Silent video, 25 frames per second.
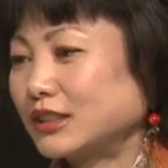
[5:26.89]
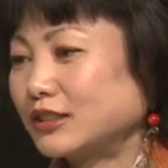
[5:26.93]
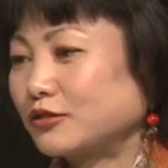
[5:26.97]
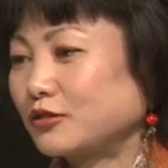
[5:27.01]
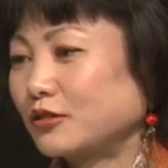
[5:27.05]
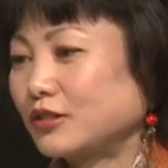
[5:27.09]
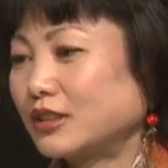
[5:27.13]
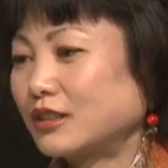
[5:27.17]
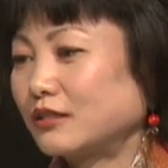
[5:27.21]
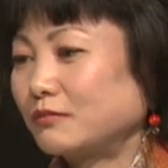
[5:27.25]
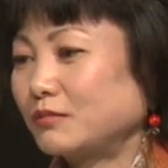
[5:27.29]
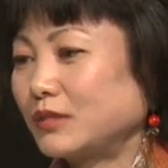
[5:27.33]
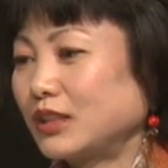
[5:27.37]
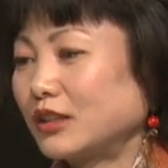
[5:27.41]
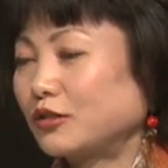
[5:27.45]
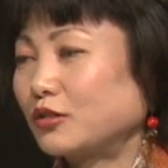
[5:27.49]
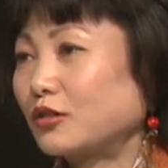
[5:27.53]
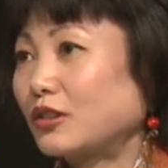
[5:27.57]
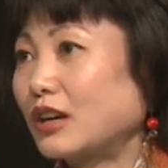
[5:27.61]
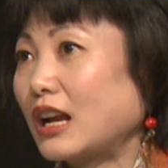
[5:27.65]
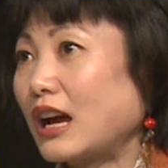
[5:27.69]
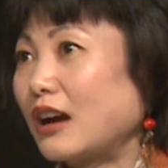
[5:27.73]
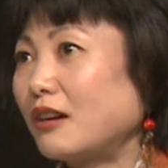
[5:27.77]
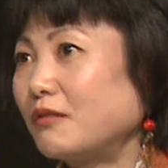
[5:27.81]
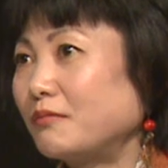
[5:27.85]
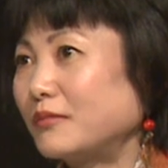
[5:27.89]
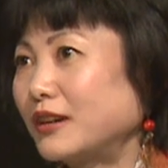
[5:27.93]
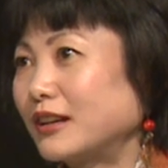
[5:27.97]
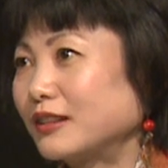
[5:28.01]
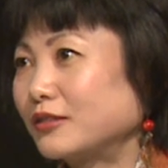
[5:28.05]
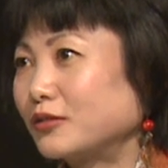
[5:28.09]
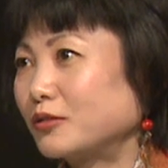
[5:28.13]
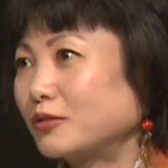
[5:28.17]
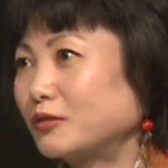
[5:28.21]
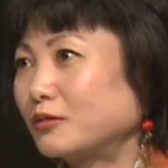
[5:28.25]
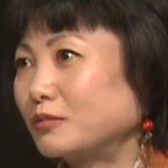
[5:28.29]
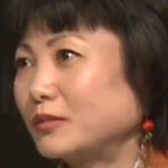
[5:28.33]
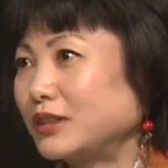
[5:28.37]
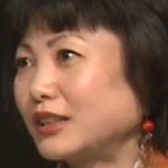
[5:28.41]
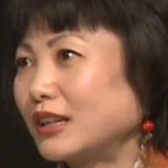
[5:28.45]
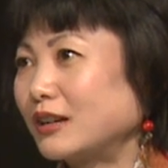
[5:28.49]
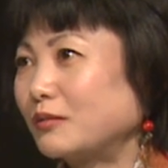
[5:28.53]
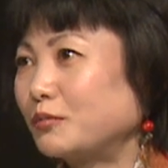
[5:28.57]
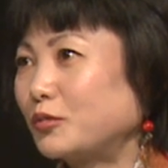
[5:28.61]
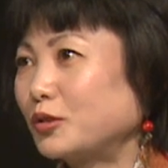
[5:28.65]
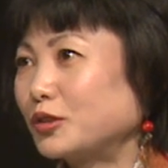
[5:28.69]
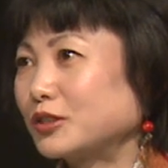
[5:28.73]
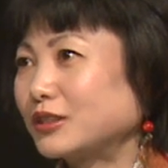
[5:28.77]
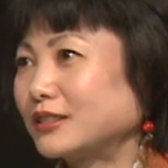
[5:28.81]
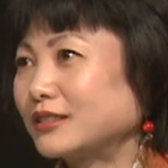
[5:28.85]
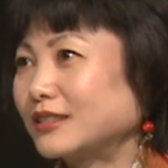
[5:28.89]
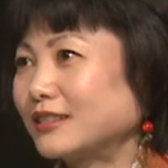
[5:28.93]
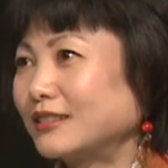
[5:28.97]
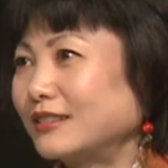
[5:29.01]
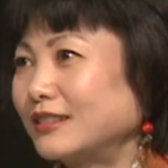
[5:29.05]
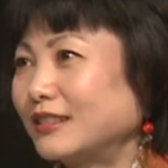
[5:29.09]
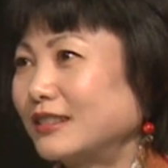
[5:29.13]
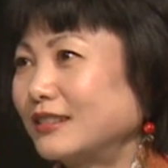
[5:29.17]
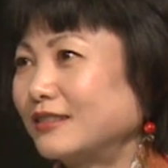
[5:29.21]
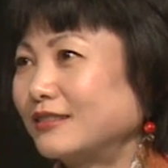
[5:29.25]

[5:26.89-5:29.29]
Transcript: что-то меня травма, то у меня больше,